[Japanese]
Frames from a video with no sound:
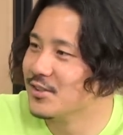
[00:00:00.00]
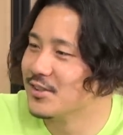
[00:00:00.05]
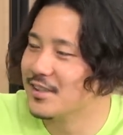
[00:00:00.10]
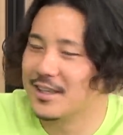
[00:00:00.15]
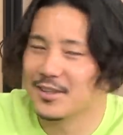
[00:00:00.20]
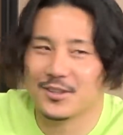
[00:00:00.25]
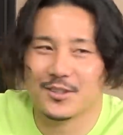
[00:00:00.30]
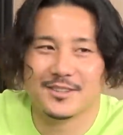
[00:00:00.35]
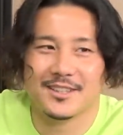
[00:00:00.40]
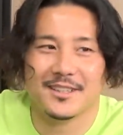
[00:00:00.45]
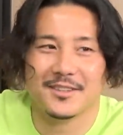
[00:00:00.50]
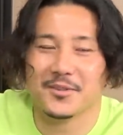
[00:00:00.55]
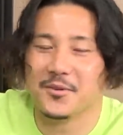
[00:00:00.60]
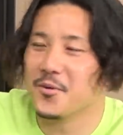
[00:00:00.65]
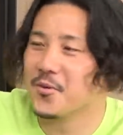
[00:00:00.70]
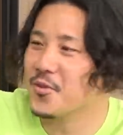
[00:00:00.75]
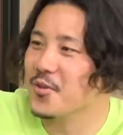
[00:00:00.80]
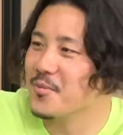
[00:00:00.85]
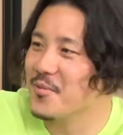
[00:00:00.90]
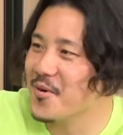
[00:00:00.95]
やっとさんの
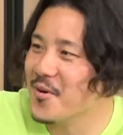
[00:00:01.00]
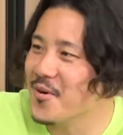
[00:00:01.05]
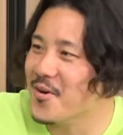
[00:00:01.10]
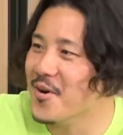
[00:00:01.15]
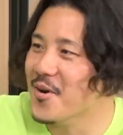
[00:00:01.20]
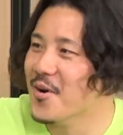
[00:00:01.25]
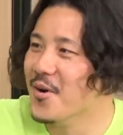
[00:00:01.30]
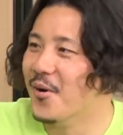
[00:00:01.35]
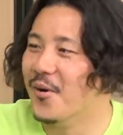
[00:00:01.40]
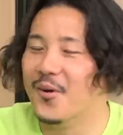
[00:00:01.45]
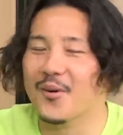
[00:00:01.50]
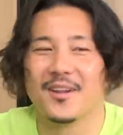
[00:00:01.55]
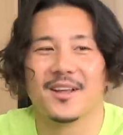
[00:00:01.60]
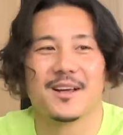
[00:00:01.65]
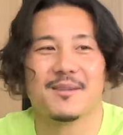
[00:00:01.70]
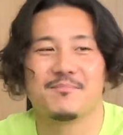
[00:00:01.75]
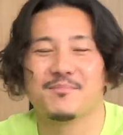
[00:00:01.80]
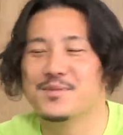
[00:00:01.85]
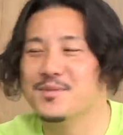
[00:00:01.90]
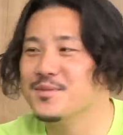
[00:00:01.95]
子供を俺
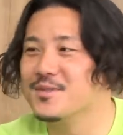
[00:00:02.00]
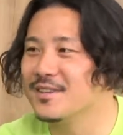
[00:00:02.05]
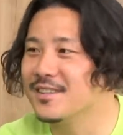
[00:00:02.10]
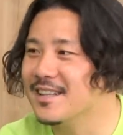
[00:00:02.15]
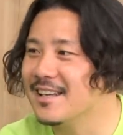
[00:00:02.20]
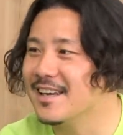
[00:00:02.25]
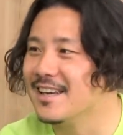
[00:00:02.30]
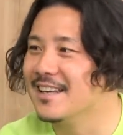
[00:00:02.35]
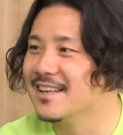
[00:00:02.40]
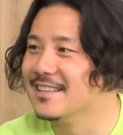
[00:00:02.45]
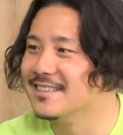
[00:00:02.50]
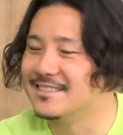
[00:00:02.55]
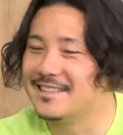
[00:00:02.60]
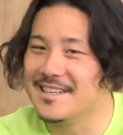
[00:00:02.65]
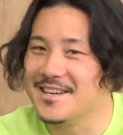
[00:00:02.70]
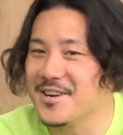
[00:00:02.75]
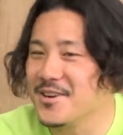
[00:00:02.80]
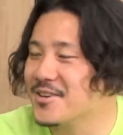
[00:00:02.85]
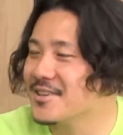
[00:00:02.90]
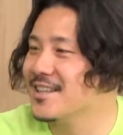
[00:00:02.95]
がプールで
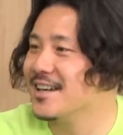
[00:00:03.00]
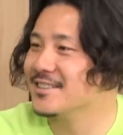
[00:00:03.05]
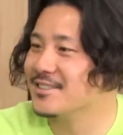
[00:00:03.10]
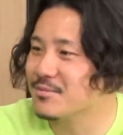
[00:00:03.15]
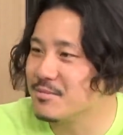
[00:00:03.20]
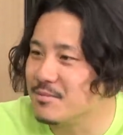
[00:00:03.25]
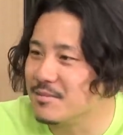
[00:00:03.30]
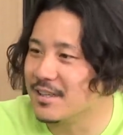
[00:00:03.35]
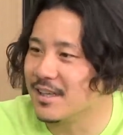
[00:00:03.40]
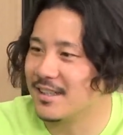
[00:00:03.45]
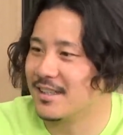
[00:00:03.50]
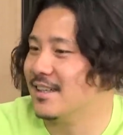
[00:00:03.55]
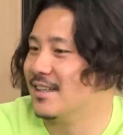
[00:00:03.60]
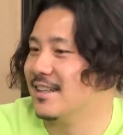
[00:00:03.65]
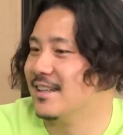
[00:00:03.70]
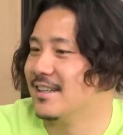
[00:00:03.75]
全力で遊ぶみたいな